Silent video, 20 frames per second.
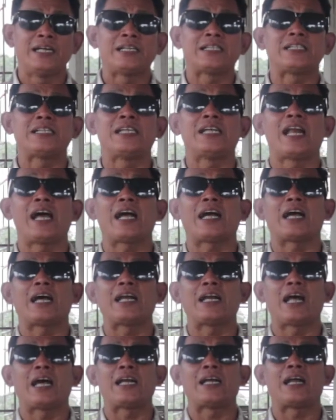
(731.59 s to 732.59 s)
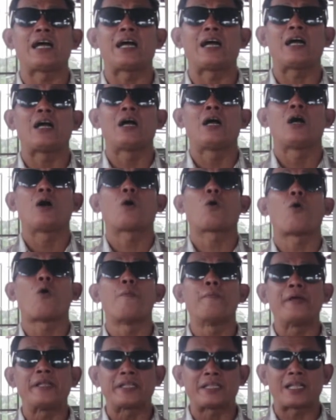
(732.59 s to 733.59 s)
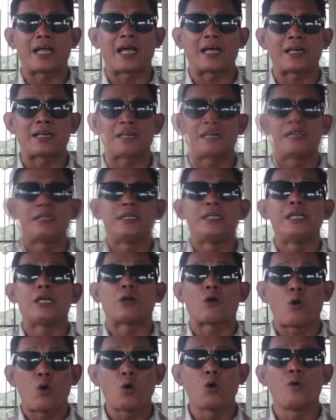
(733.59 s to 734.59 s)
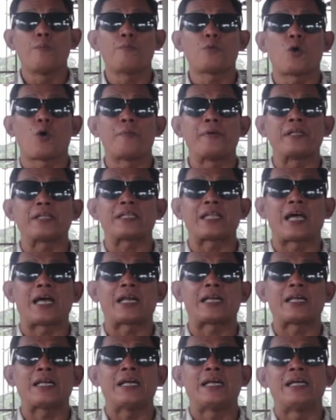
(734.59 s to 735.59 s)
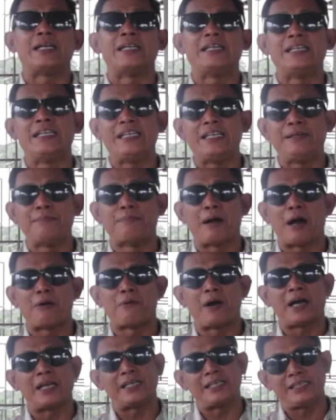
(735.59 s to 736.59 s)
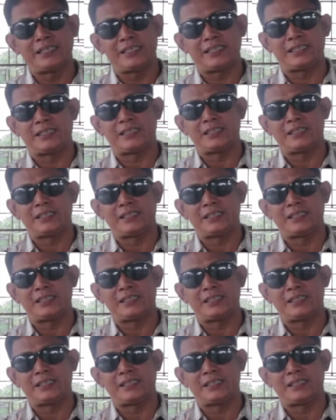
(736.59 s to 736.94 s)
silahkan Anda komentar di kolom komentar di bawah ini.